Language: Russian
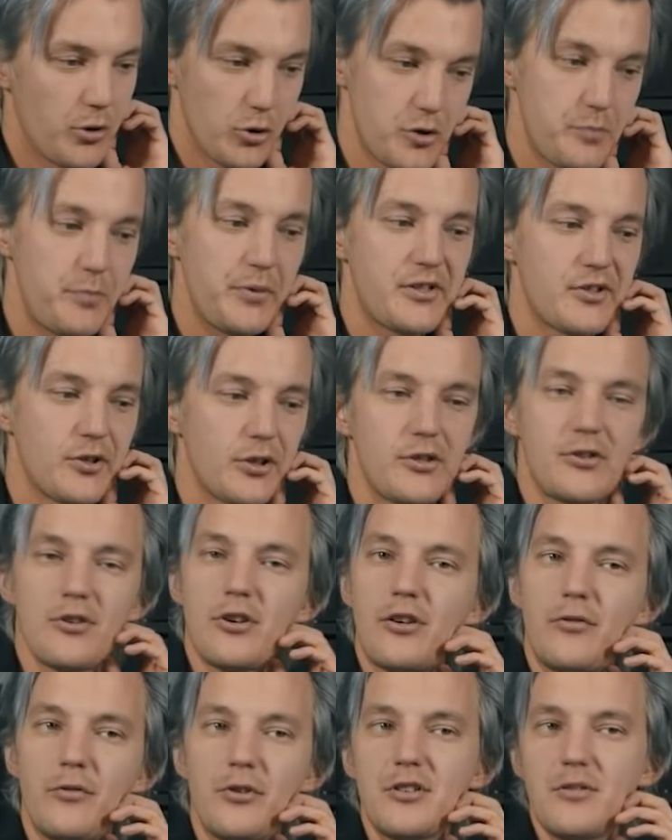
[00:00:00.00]
Плюс
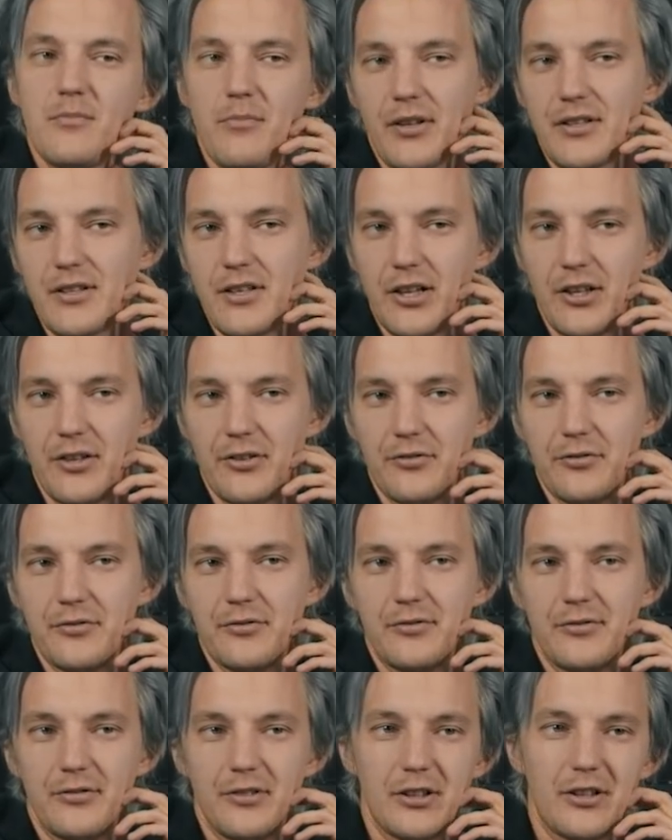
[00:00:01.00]
548%
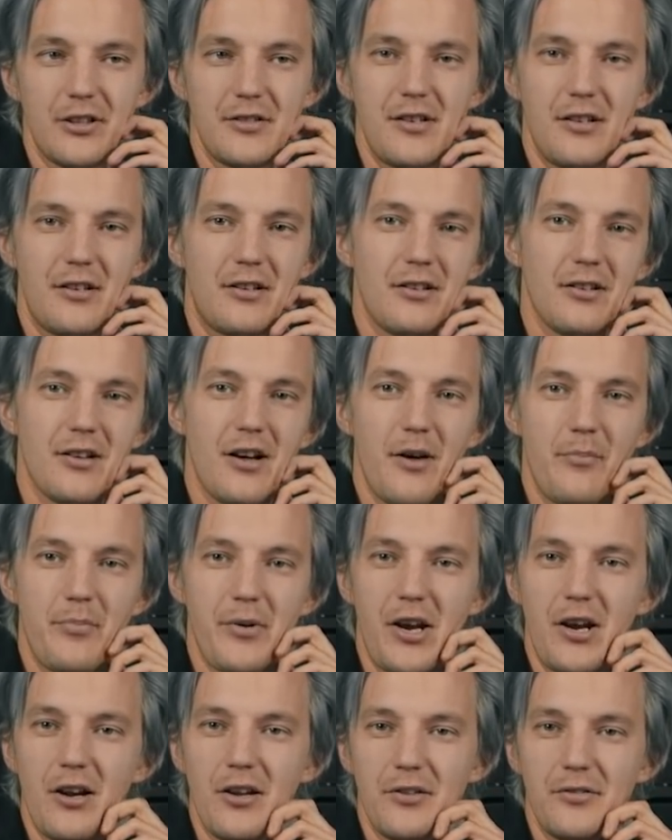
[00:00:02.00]
относительно
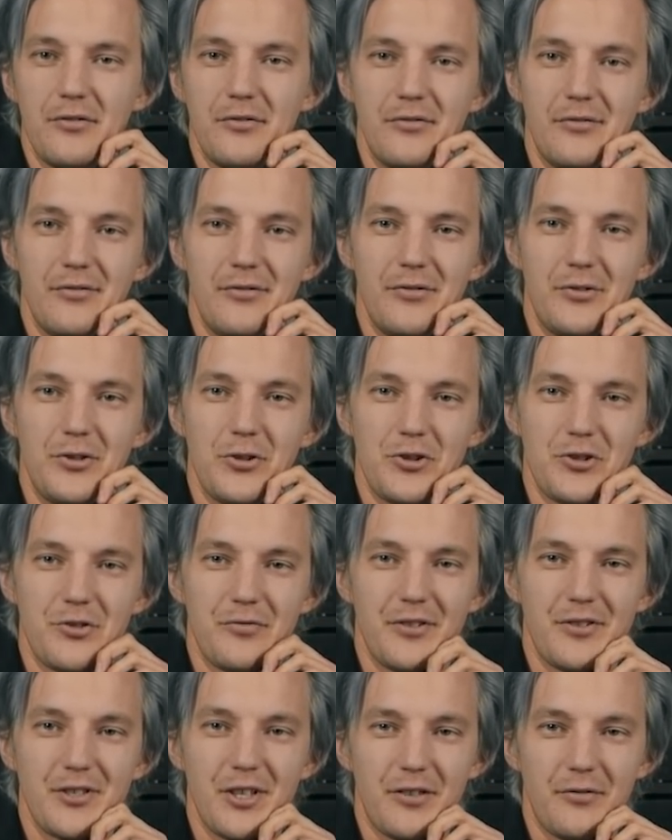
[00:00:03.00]
апреля
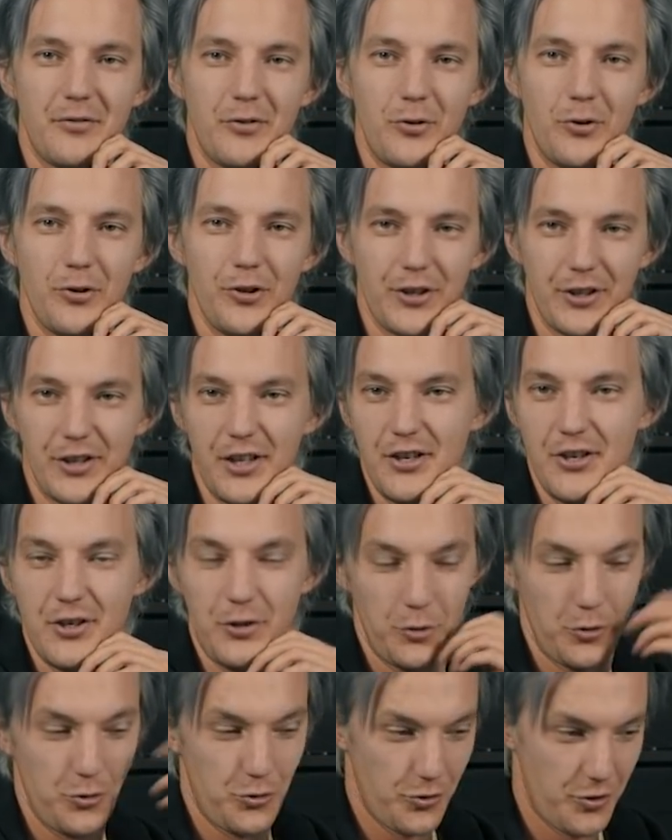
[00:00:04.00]
2020 года, когда
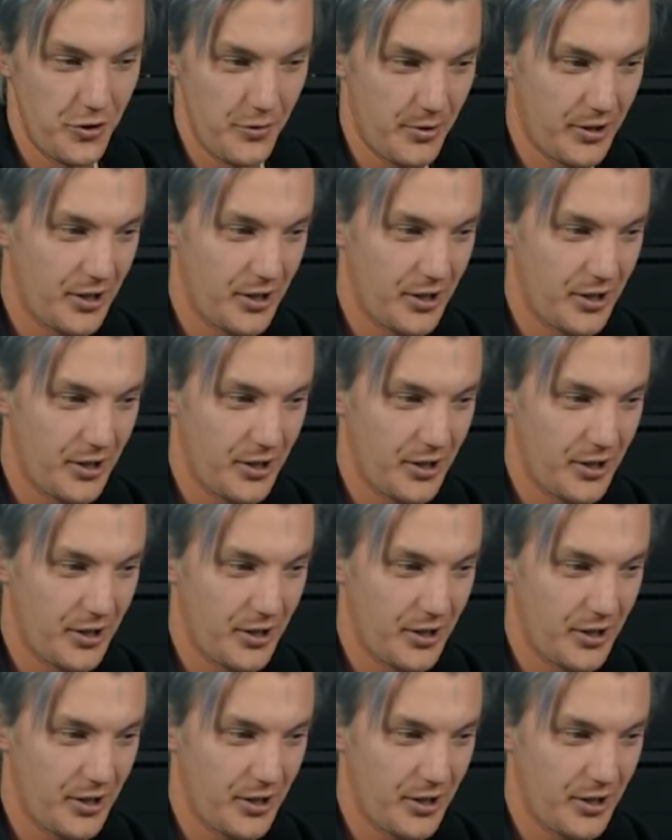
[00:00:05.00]
никто ничего не